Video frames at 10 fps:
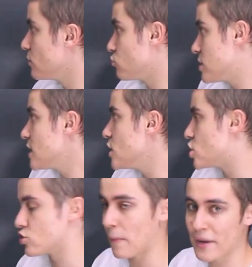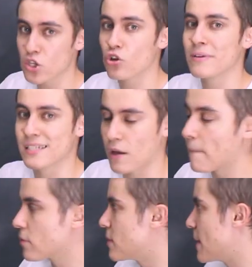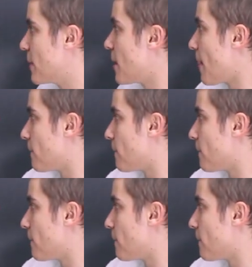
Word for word: o seguinte, só para a gente começar o problema,